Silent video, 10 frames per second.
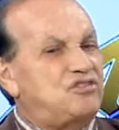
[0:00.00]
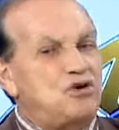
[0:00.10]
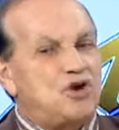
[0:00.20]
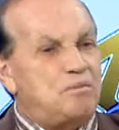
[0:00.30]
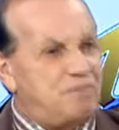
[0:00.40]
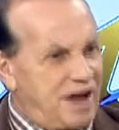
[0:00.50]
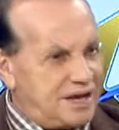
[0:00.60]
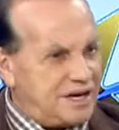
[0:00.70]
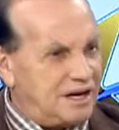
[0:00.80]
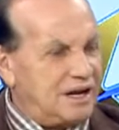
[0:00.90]

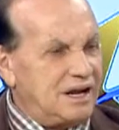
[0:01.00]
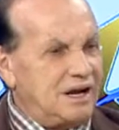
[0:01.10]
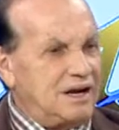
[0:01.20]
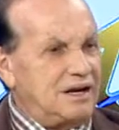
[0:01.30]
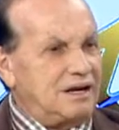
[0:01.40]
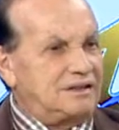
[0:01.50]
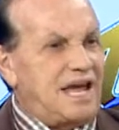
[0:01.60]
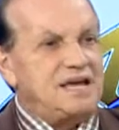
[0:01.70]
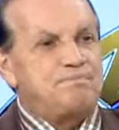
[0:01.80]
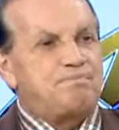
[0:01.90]
europeia,
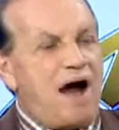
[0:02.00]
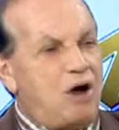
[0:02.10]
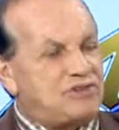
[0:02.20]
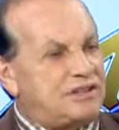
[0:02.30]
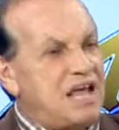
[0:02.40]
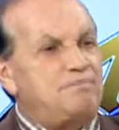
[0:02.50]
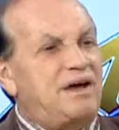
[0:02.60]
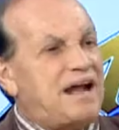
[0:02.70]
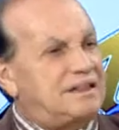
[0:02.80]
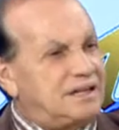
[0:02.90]
tem Balsa, tem
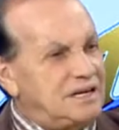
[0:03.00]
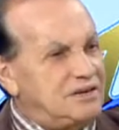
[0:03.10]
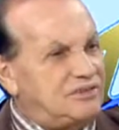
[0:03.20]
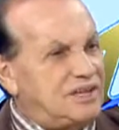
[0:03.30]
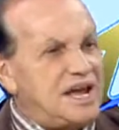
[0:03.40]
Imperatriz, tem